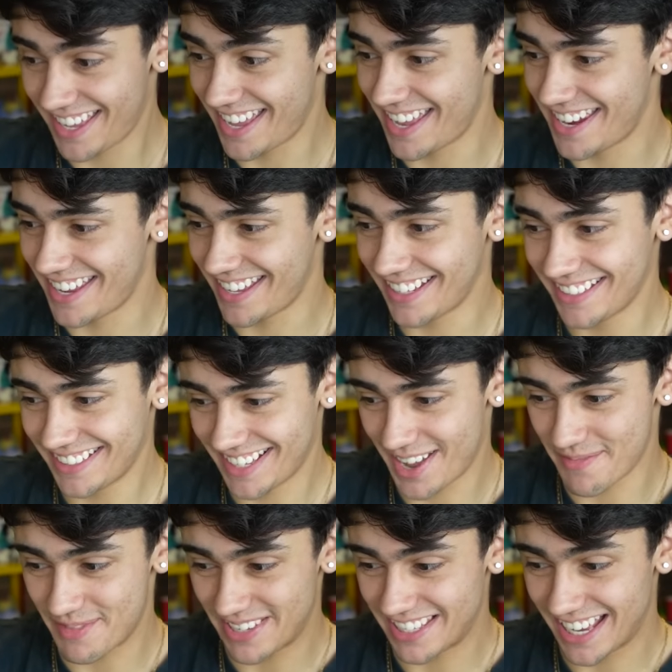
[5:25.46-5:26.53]
é, né?
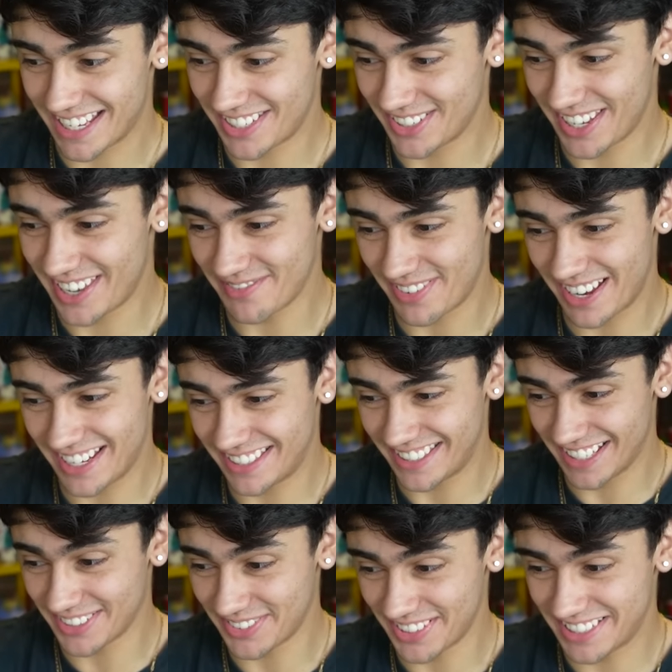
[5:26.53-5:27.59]
amizade nem vale
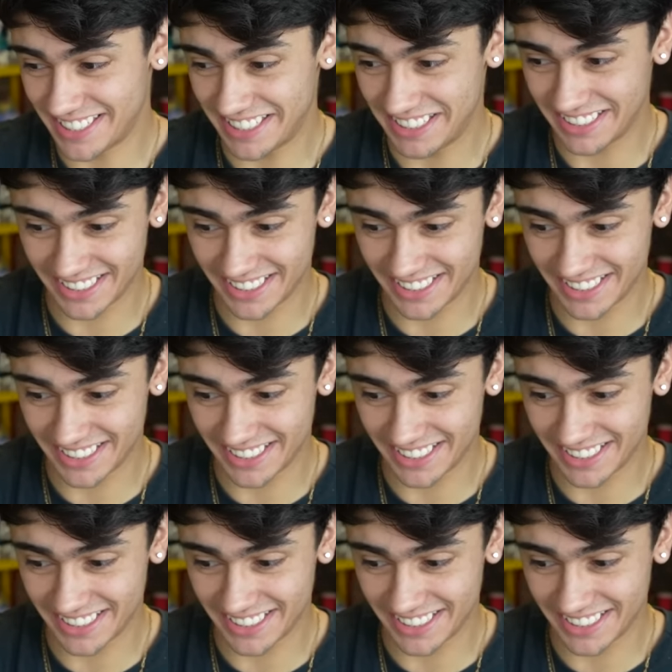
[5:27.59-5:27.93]
tanto assim,